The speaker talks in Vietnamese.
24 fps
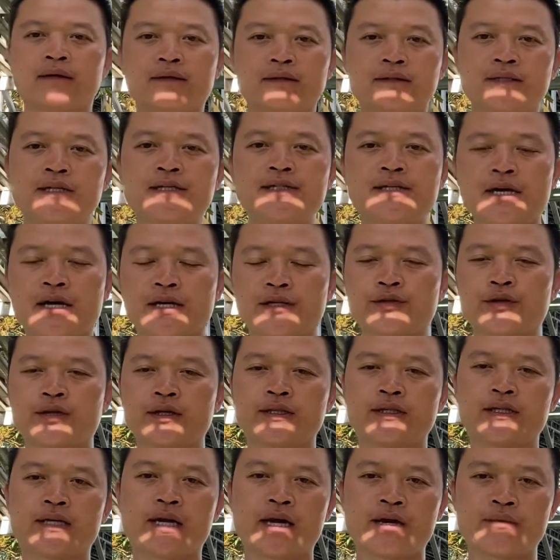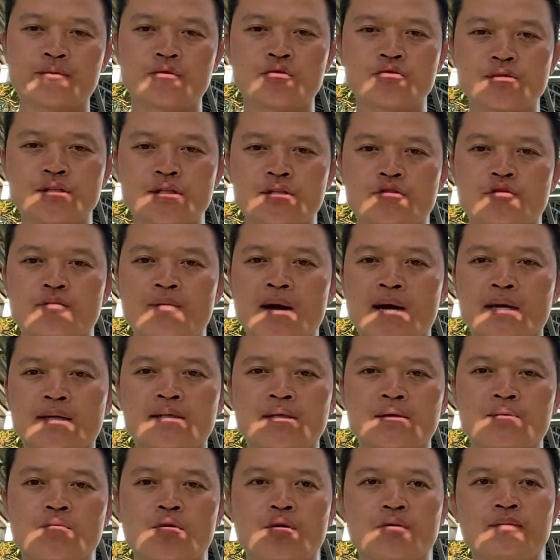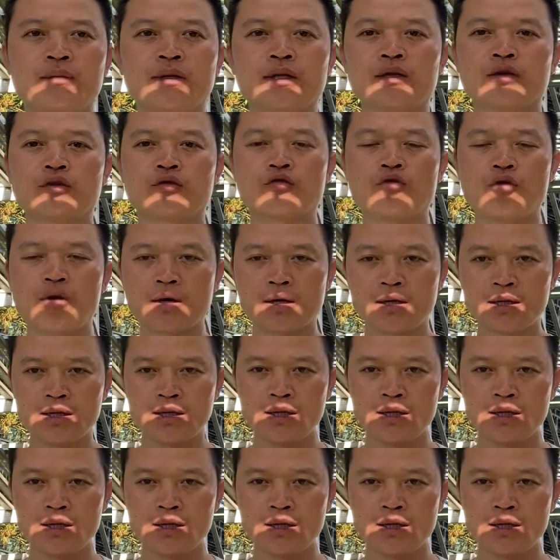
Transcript: chia sẻ cho anh chị em cô dì chú bác trên mọi miền tổ quốc